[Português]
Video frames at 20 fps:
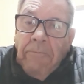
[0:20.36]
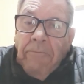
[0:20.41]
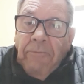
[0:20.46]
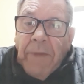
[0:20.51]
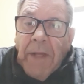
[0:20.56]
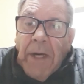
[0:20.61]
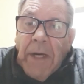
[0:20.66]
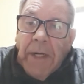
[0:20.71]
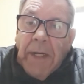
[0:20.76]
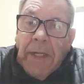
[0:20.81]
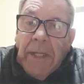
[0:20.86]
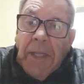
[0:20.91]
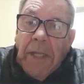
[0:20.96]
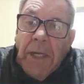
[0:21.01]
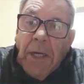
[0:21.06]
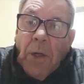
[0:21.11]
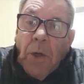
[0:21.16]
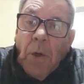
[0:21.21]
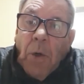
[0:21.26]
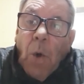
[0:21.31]
da
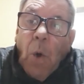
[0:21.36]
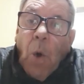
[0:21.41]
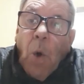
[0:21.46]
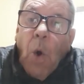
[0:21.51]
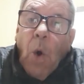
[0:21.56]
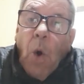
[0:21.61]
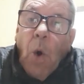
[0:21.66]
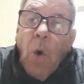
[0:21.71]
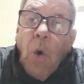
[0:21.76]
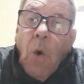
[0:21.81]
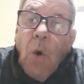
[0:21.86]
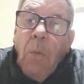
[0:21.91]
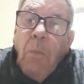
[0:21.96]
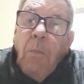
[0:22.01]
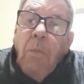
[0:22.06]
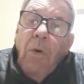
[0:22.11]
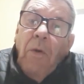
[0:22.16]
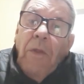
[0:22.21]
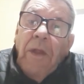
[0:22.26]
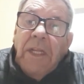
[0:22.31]
Rede
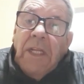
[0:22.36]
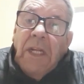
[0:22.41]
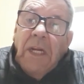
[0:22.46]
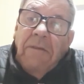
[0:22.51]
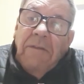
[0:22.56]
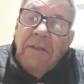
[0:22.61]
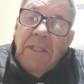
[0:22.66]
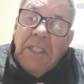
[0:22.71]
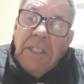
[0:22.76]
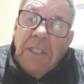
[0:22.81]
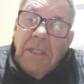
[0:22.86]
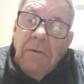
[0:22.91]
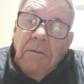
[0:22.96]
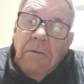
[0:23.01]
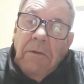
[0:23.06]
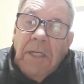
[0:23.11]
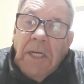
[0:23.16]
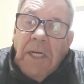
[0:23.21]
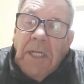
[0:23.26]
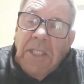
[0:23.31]
Globo de
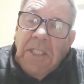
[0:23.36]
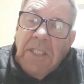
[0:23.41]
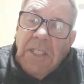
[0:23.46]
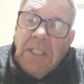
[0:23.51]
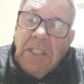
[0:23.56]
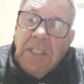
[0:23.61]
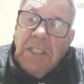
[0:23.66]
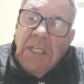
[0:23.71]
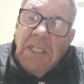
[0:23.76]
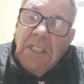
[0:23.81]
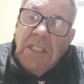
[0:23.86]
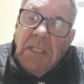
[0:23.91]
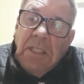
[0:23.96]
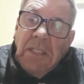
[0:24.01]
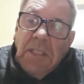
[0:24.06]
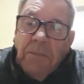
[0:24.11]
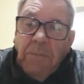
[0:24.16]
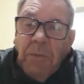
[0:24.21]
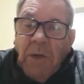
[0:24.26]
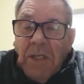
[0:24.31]
televisão e adjacências
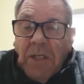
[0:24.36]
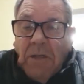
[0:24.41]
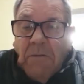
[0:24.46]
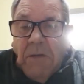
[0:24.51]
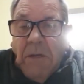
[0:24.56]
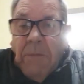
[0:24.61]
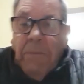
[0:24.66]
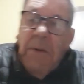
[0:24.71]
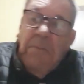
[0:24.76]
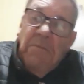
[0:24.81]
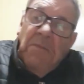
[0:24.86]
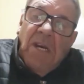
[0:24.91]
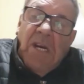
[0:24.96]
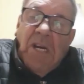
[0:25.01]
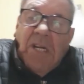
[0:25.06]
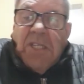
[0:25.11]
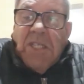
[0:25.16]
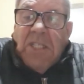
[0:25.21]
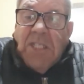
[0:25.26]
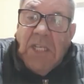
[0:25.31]
Sport TV,
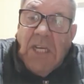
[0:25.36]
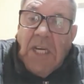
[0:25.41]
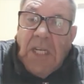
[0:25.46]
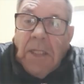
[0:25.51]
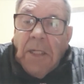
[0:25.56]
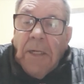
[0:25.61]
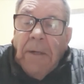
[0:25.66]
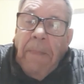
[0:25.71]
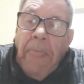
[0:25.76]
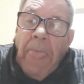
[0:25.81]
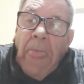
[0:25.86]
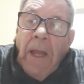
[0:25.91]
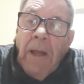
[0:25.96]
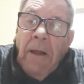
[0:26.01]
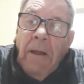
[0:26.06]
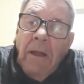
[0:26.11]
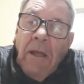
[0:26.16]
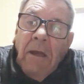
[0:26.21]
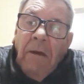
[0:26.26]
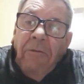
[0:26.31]
Premier, etc.,
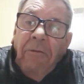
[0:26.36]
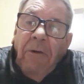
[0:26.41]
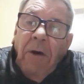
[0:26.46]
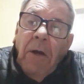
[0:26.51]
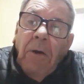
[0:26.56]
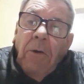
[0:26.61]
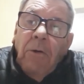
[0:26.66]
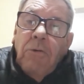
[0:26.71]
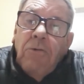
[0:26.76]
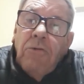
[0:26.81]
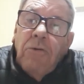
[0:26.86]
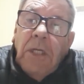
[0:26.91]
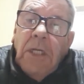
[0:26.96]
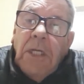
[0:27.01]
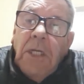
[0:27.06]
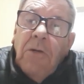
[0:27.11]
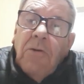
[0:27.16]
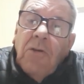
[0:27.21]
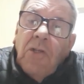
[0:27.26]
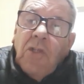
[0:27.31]
falou
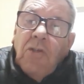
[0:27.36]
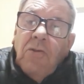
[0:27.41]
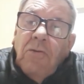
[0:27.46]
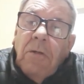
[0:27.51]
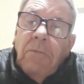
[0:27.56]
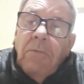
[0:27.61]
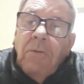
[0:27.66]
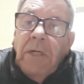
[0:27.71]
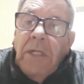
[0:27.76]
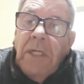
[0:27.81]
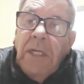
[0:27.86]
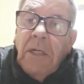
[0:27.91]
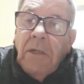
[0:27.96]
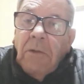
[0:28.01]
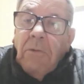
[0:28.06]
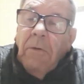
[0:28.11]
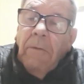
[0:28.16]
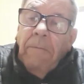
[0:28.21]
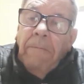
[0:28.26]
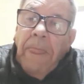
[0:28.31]
que o senhor
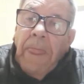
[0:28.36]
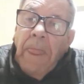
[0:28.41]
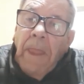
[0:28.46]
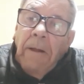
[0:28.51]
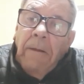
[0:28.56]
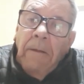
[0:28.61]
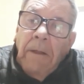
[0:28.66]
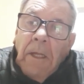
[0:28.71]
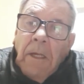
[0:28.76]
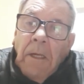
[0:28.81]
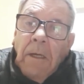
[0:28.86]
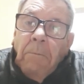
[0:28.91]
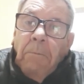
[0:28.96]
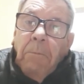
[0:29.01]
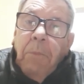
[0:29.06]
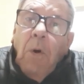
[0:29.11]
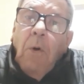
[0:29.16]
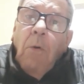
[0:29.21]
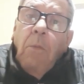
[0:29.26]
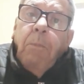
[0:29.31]
Morigno
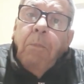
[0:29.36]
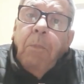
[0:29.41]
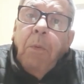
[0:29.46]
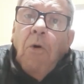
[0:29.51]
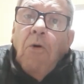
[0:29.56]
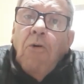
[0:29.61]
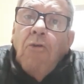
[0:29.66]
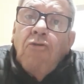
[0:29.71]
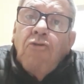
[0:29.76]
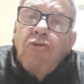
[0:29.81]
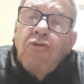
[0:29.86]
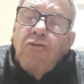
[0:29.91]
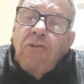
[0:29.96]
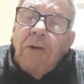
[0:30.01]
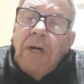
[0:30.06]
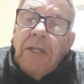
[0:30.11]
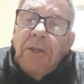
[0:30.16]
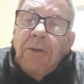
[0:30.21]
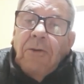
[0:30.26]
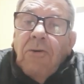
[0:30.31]
poupou
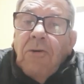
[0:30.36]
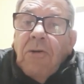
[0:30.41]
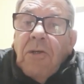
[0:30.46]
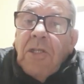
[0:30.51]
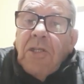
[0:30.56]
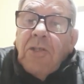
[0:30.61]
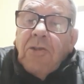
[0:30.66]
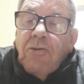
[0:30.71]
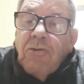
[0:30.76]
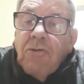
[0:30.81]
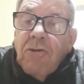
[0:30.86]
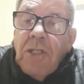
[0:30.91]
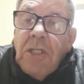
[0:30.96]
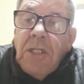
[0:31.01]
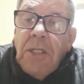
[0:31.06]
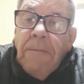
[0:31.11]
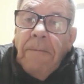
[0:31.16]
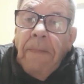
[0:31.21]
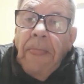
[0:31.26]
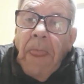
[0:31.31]
jogadores
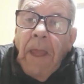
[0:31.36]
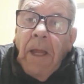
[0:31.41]
hoje